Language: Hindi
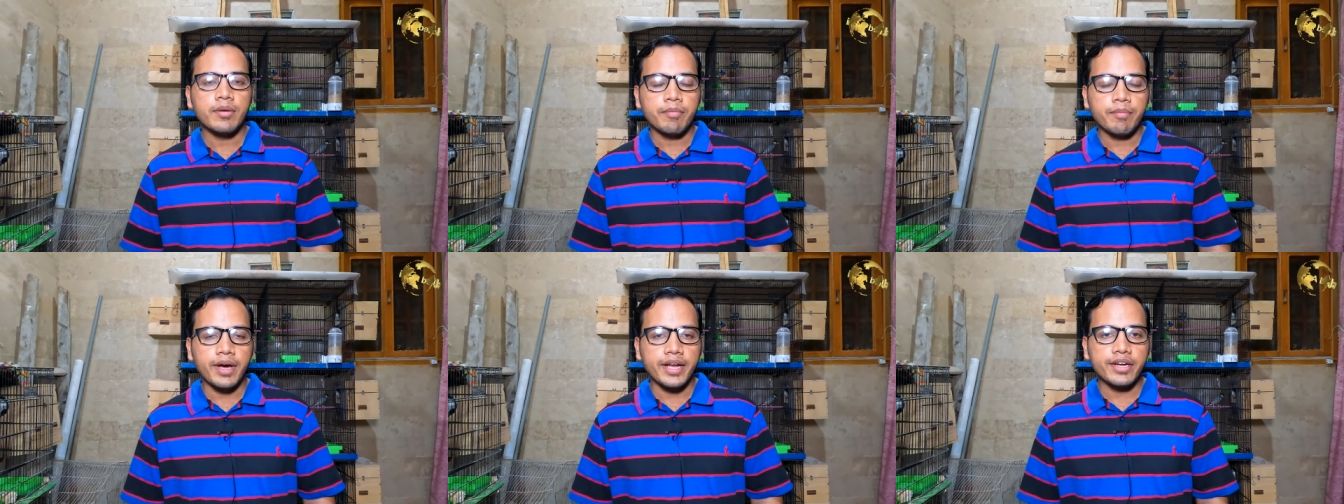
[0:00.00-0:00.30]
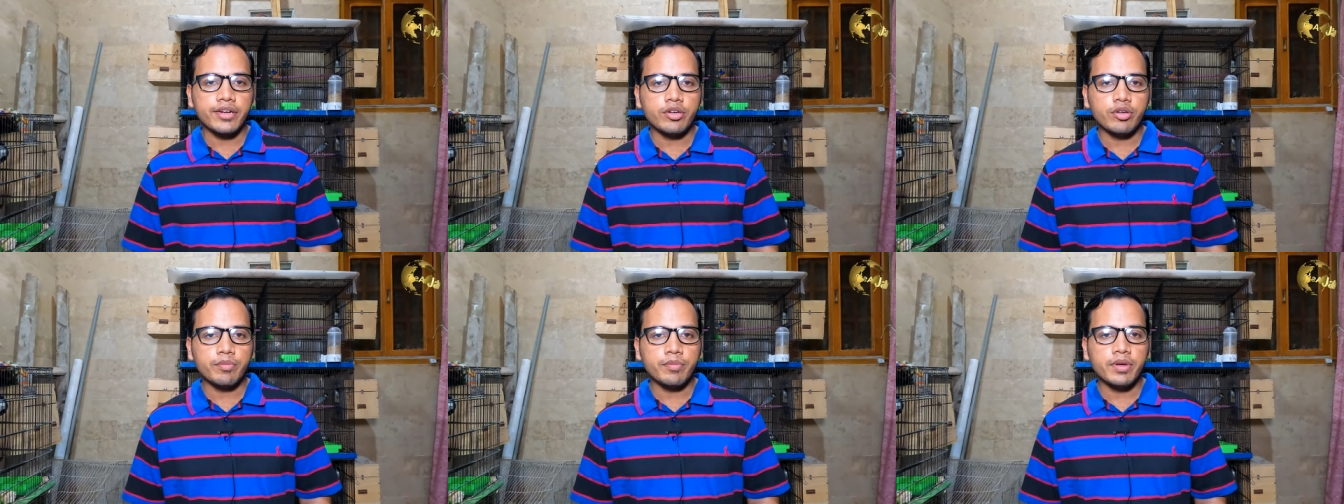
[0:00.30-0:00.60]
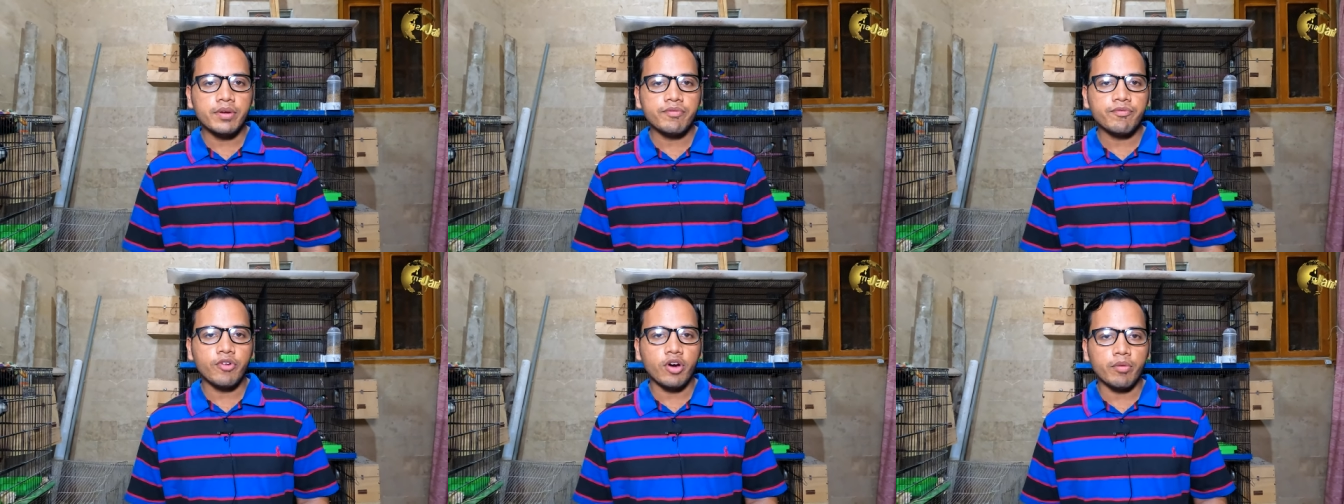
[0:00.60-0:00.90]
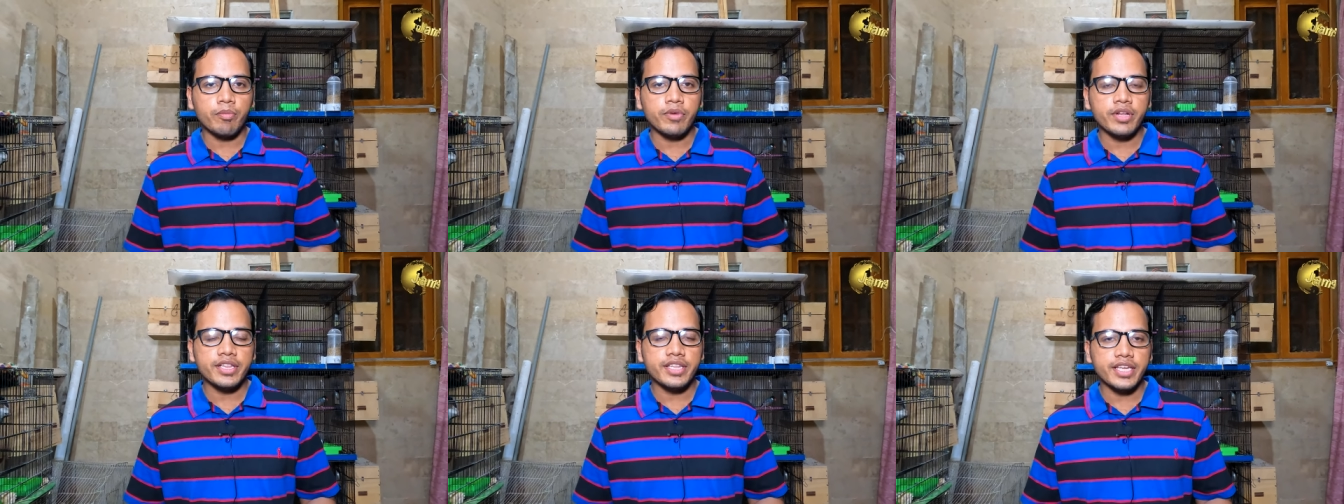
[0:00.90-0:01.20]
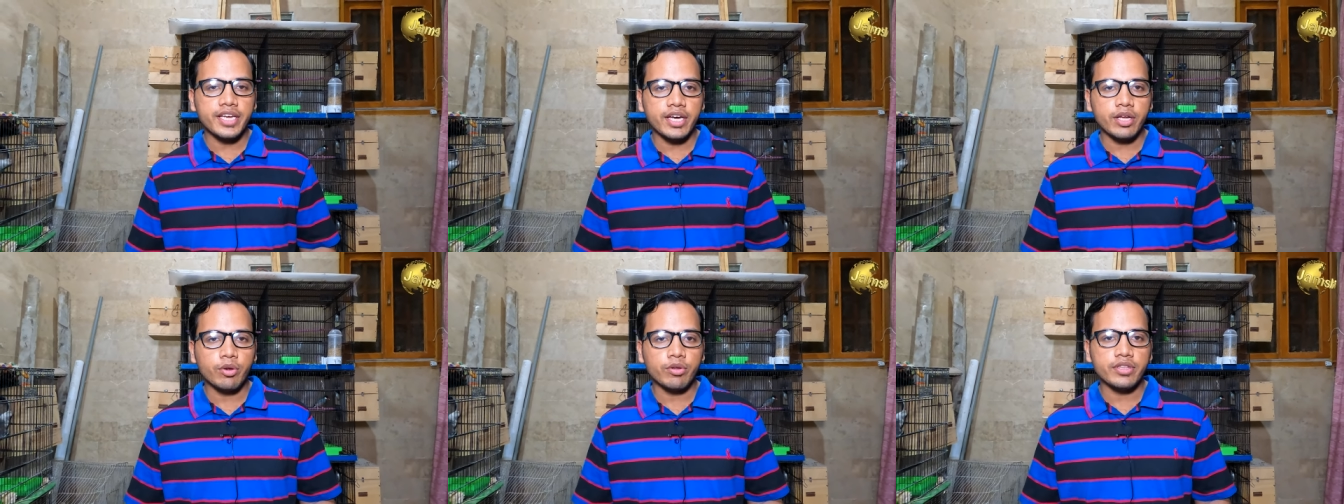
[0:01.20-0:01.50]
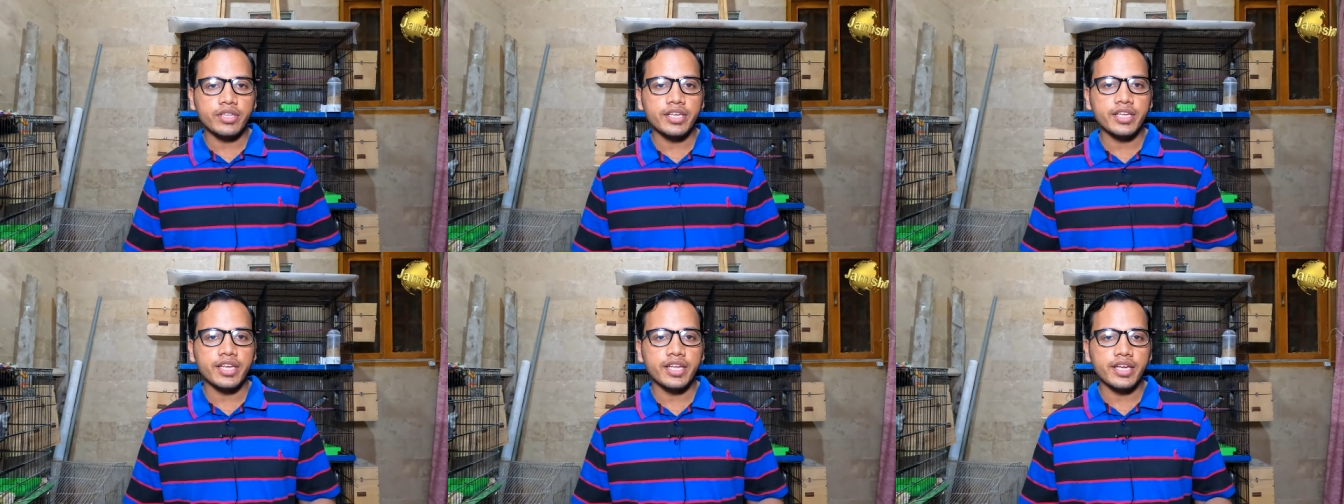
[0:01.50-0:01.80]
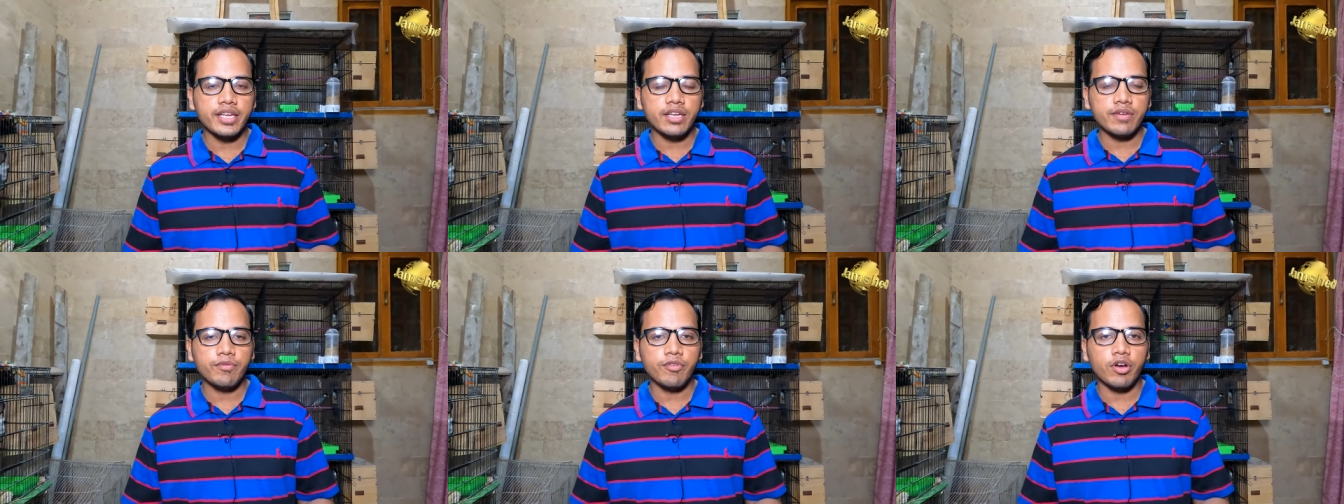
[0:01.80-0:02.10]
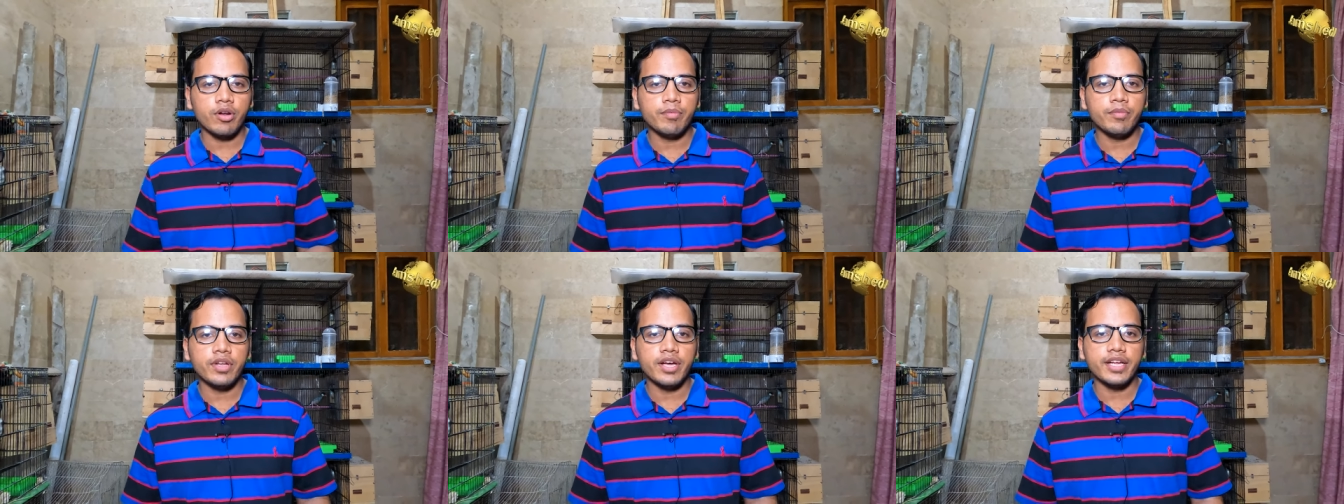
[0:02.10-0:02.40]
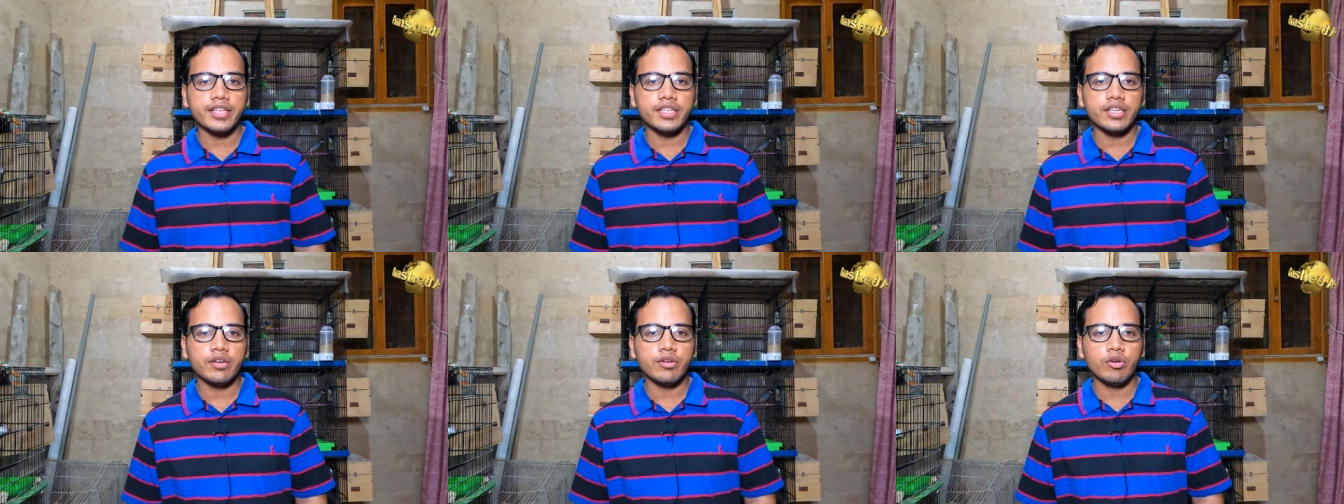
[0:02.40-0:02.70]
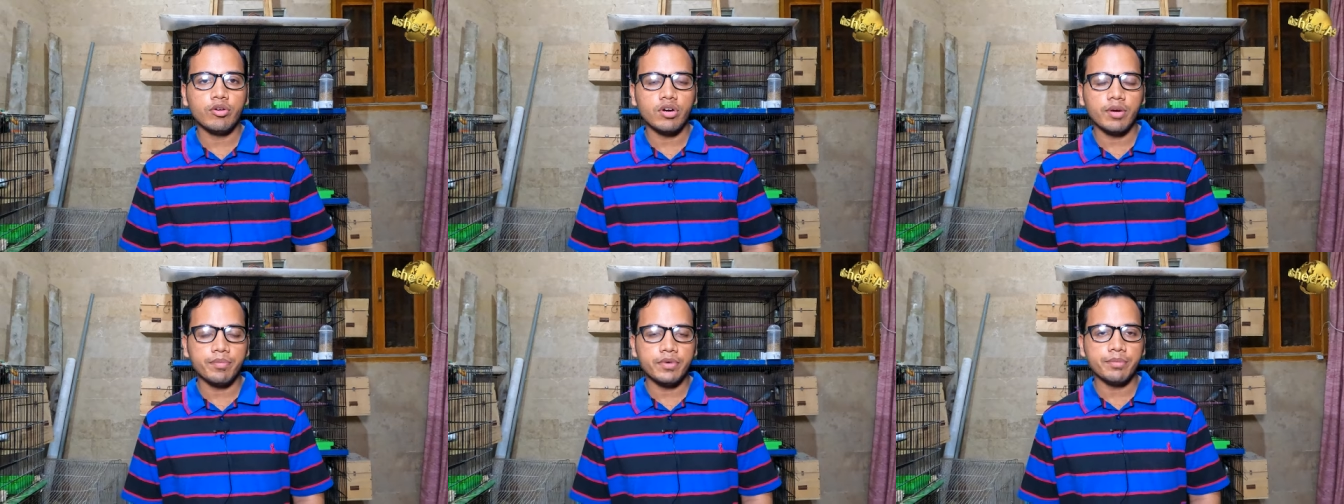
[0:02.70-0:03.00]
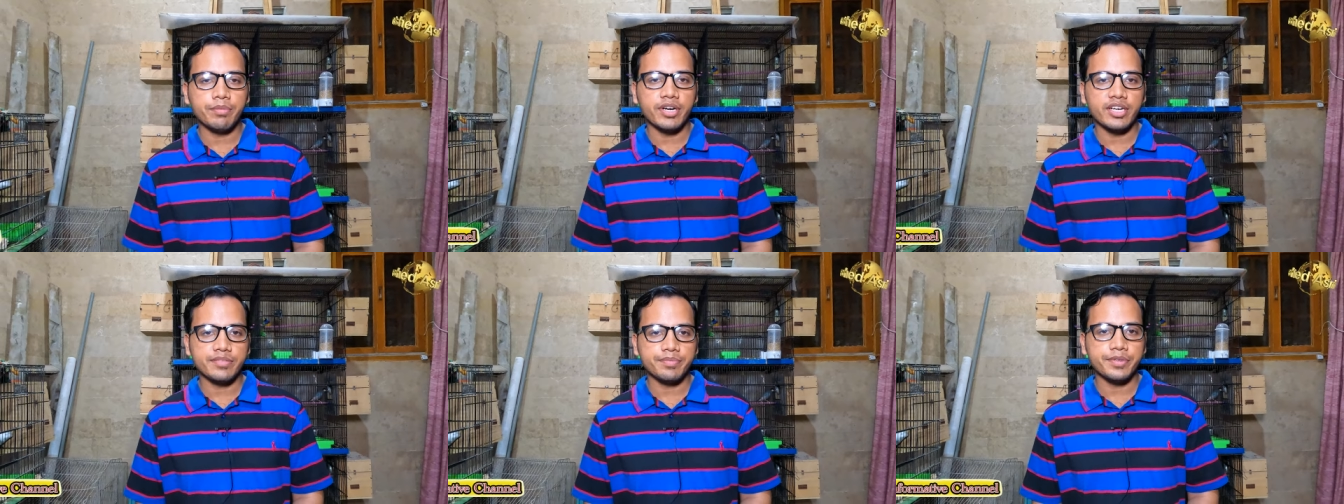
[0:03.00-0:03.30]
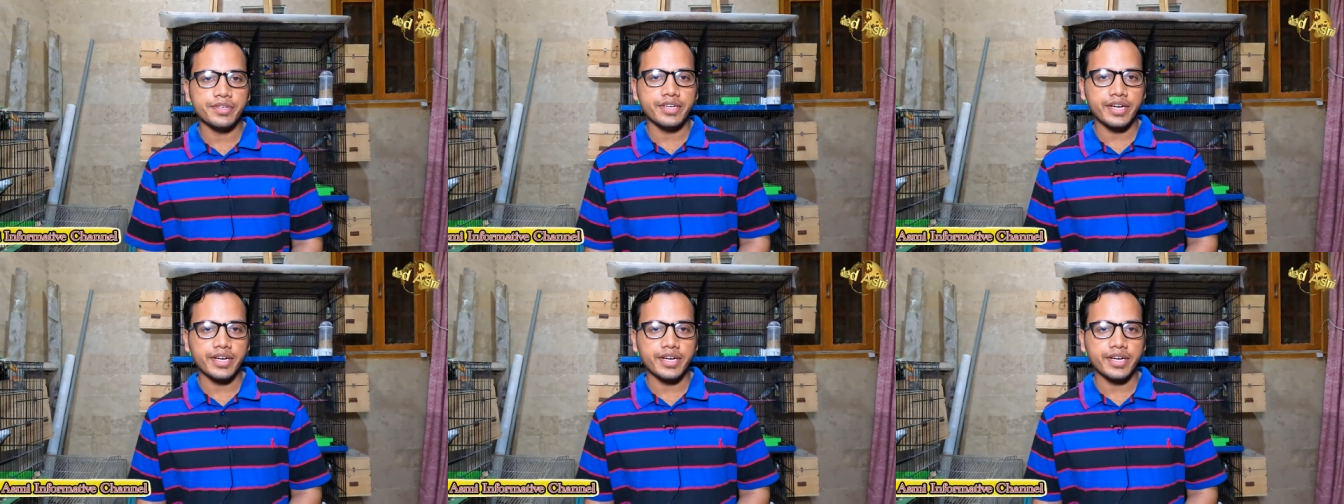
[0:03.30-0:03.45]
मार्केटों में फार्मूले तैयार होते हैं नए नए फार्मूले आते हैं और लोग अपने बर्ड्स पर